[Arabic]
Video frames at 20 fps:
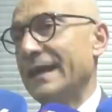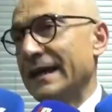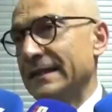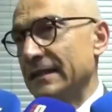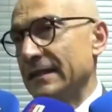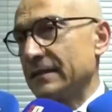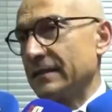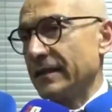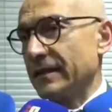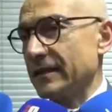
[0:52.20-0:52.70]

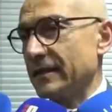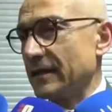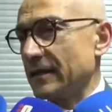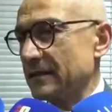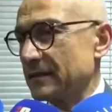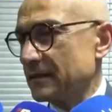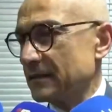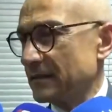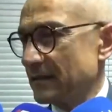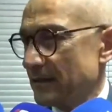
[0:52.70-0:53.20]
كعدد
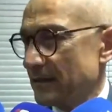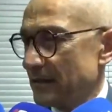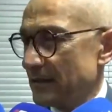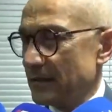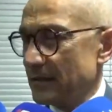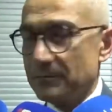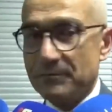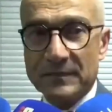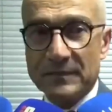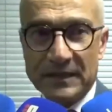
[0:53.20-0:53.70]
طيارات
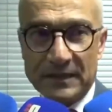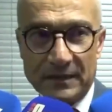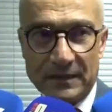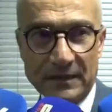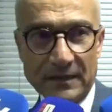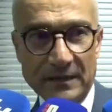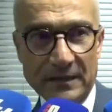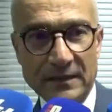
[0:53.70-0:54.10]
من